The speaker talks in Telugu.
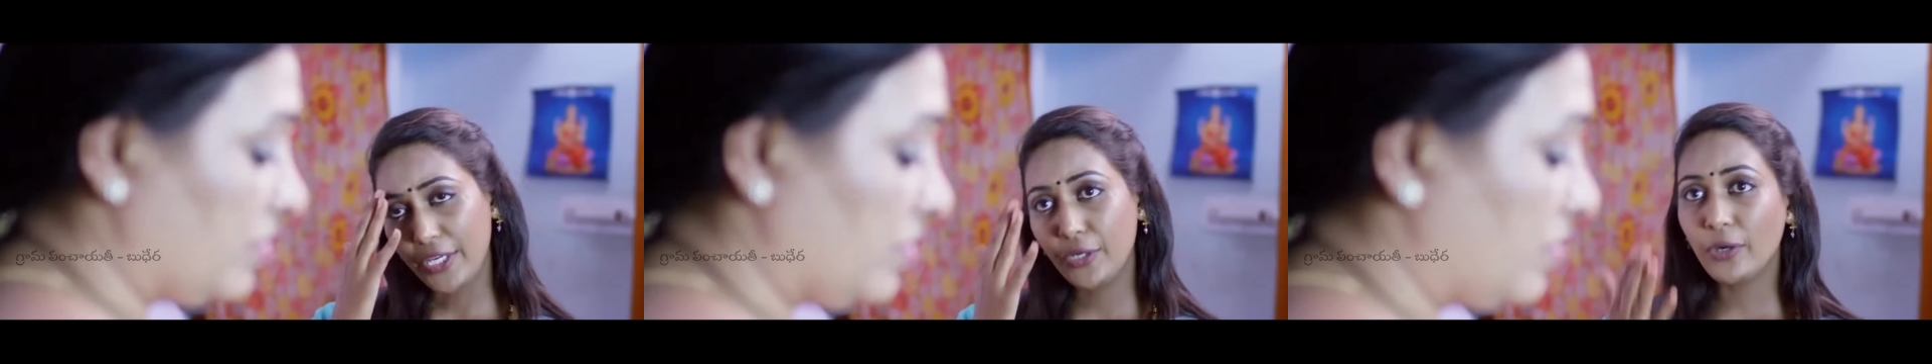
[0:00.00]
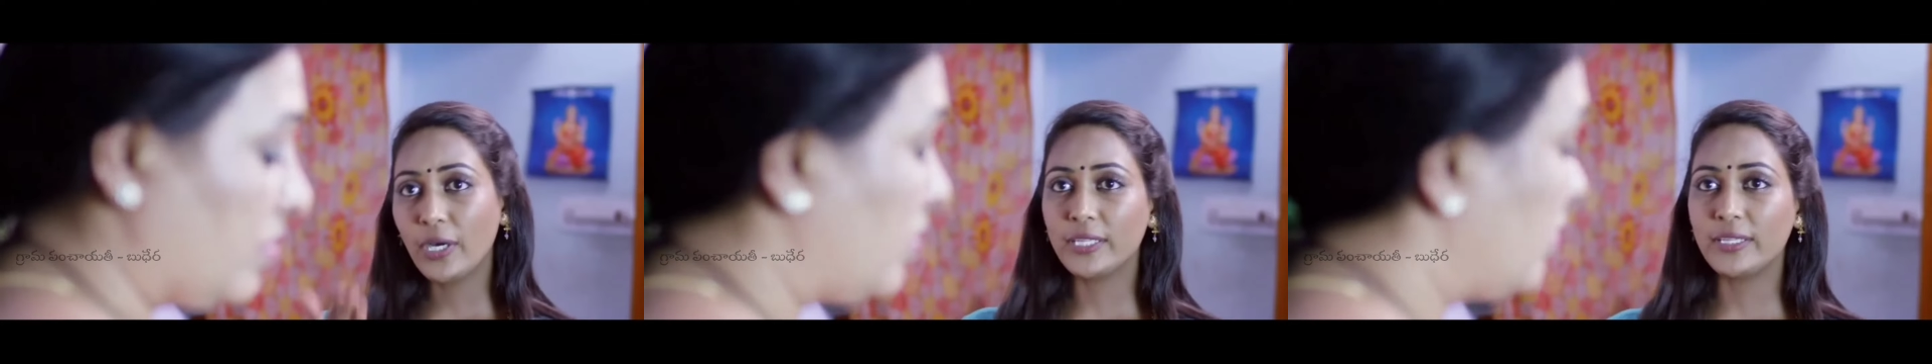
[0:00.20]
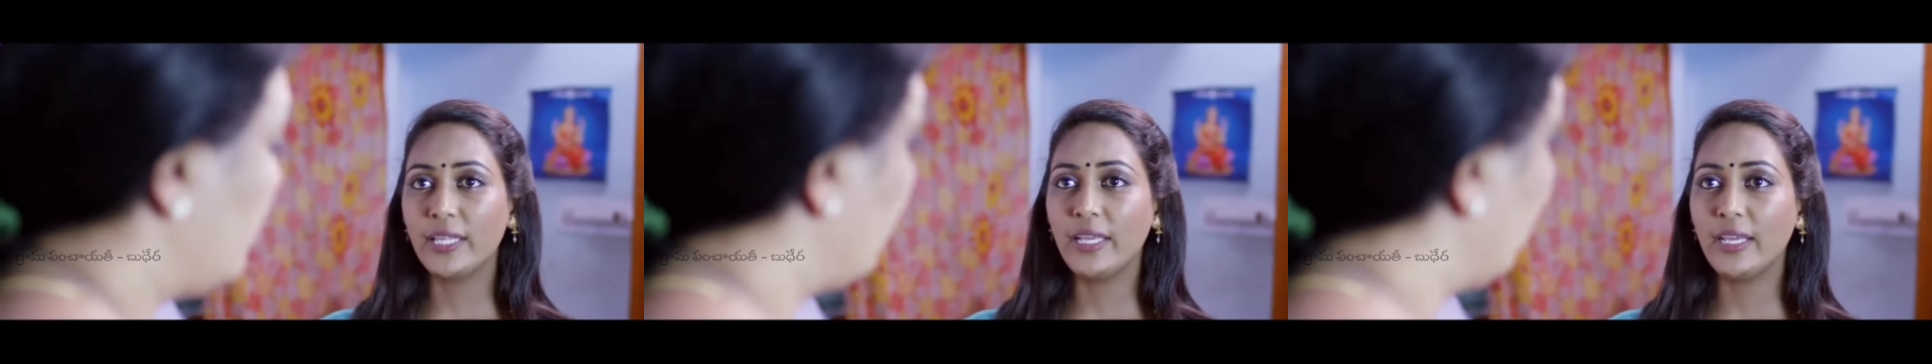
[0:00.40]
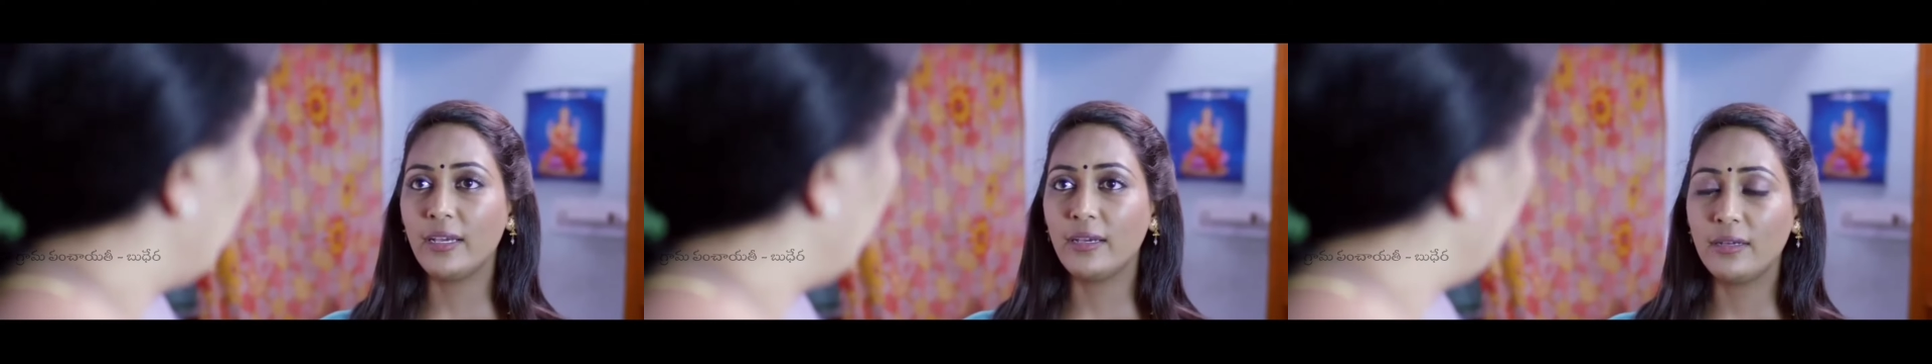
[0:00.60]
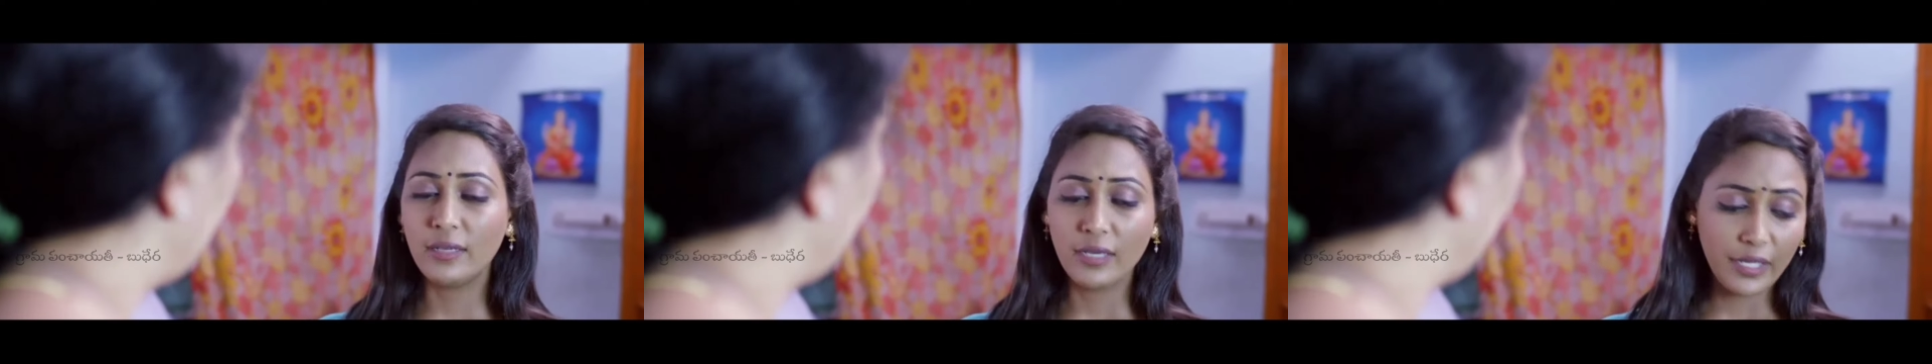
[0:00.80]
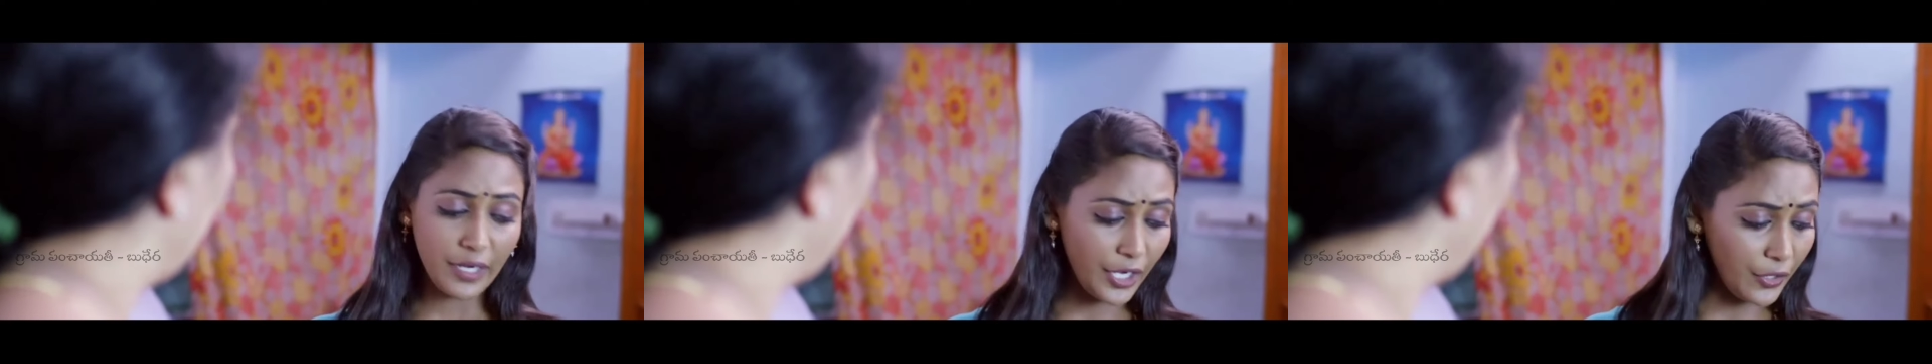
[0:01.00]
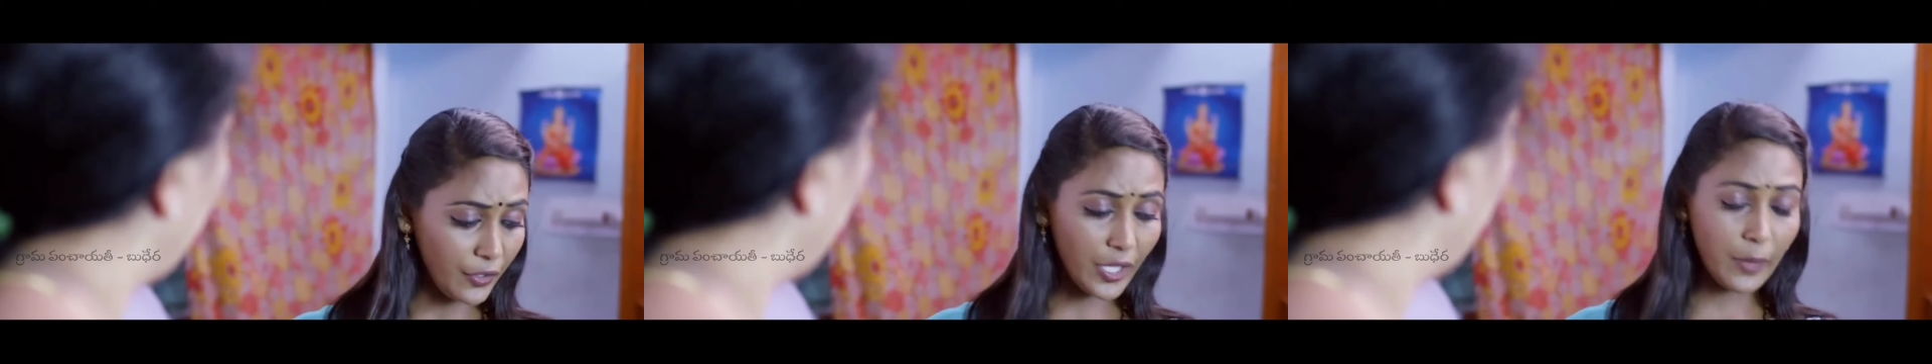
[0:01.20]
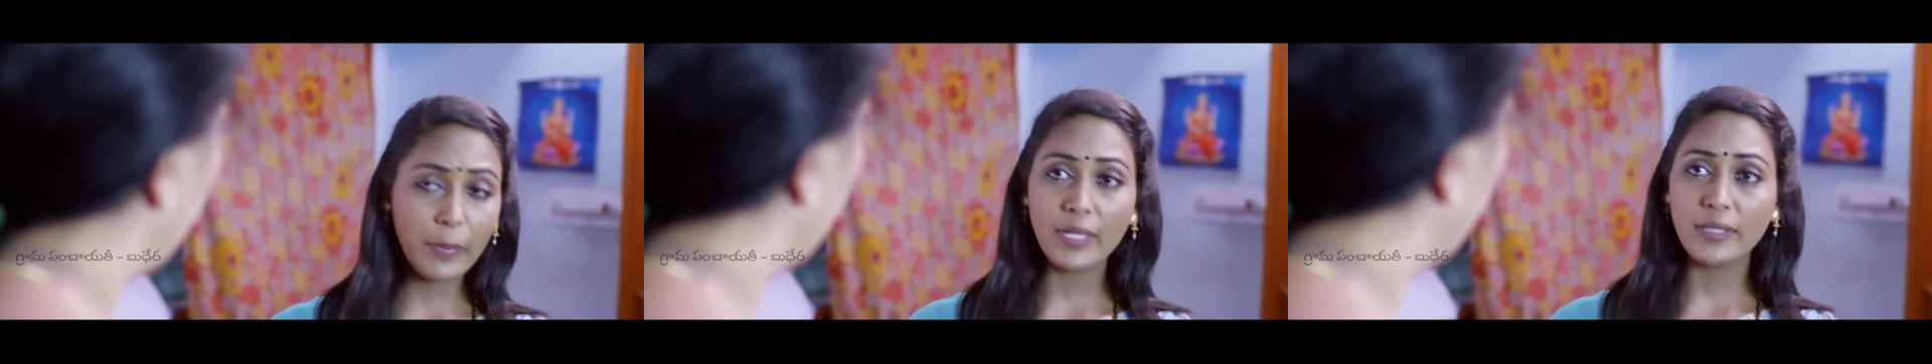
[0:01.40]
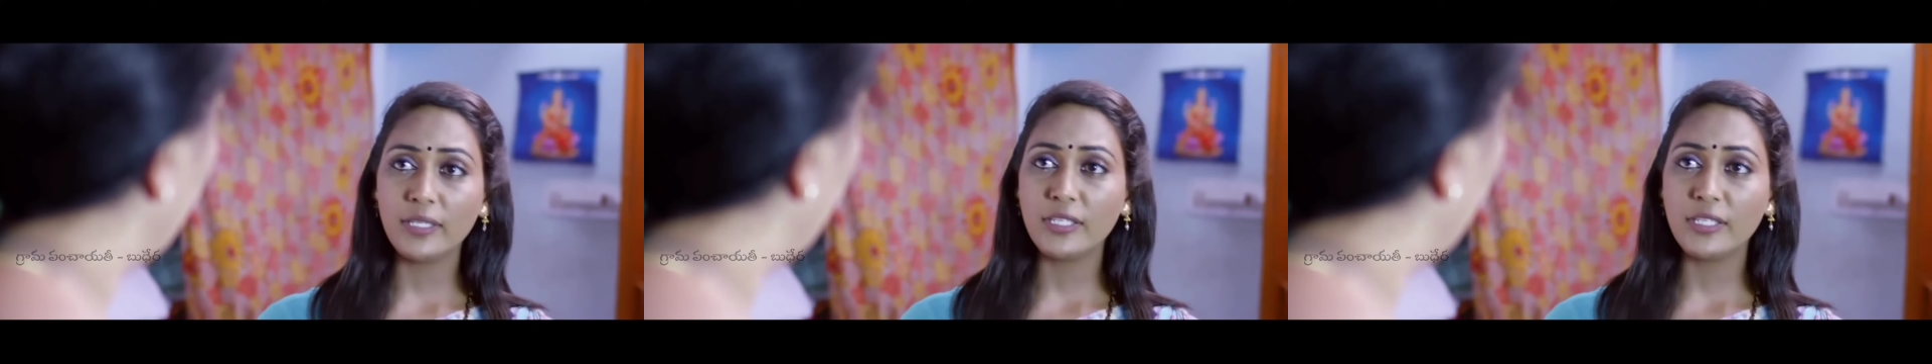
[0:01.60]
పెట్టాను అయ్యో అత్తయ్య రెండు